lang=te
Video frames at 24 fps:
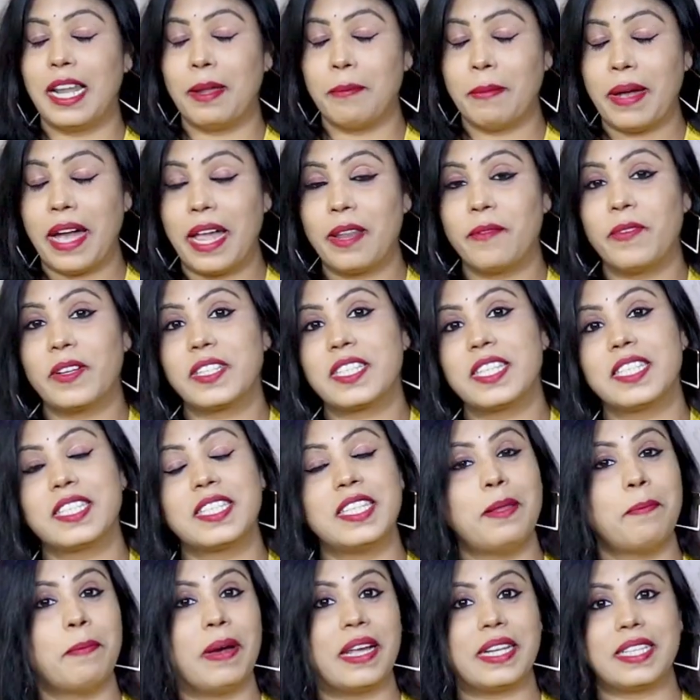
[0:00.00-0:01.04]
చాలా
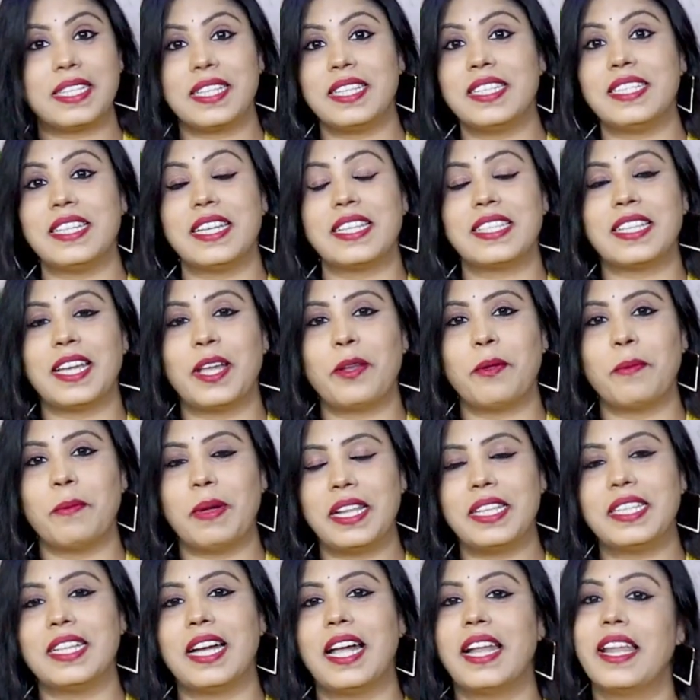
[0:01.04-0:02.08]
మ్యానుఫ్యాక్చర్స్ని పరిచయం చేశాను
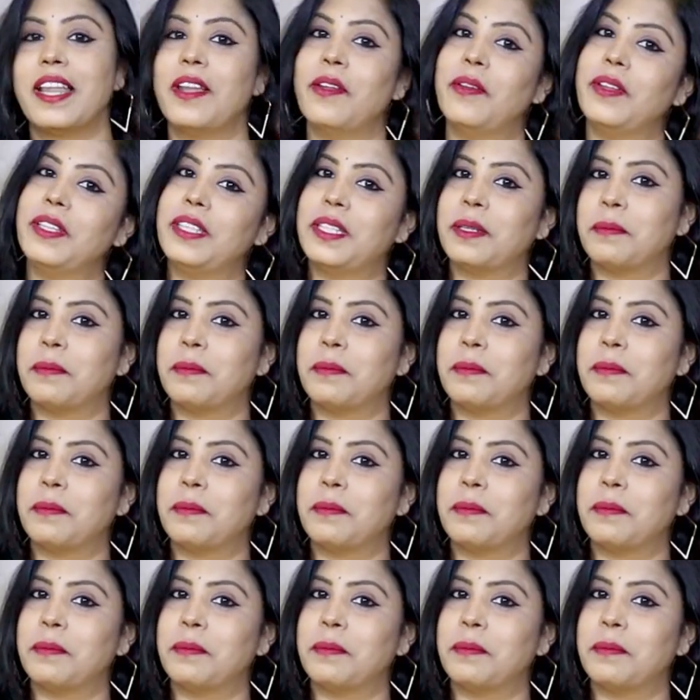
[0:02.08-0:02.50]
మన ఛానల్లో